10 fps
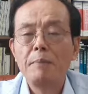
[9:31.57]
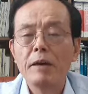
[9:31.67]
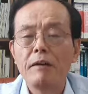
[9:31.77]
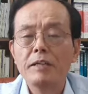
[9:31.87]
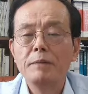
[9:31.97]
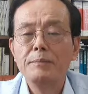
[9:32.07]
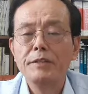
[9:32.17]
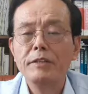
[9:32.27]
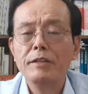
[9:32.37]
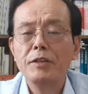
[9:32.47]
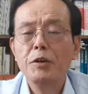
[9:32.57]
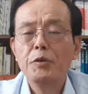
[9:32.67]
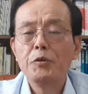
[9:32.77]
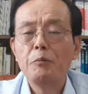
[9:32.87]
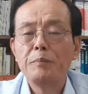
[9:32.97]
백화점 등
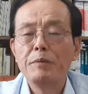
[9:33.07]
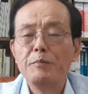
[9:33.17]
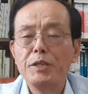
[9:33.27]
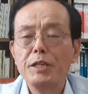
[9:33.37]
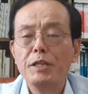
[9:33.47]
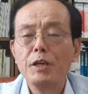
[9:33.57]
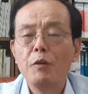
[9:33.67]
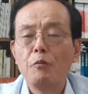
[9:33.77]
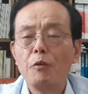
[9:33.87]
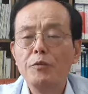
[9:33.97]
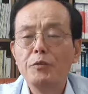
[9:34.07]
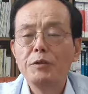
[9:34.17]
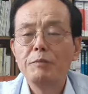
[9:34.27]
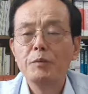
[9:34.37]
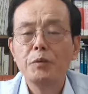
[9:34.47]
쇼핑몰이
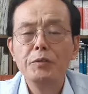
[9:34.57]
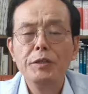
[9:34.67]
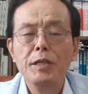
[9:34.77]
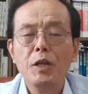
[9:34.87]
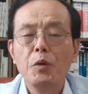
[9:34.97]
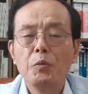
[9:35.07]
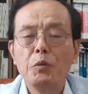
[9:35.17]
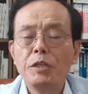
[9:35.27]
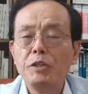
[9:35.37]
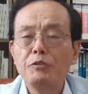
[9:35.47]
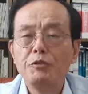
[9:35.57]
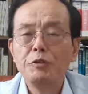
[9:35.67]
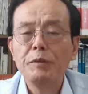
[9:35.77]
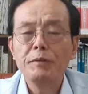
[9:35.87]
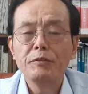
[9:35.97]
원도심 또는 도시
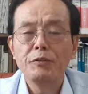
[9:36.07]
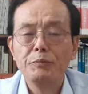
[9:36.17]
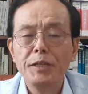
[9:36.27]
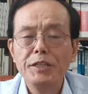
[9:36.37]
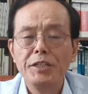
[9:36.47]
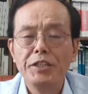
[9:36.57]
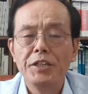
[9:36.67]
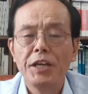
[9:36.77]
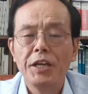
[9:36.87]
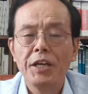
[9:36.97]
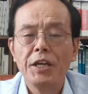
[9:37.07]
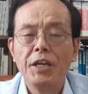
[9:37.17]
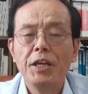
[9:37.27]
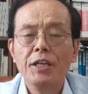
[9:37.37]
주요 주변 지역에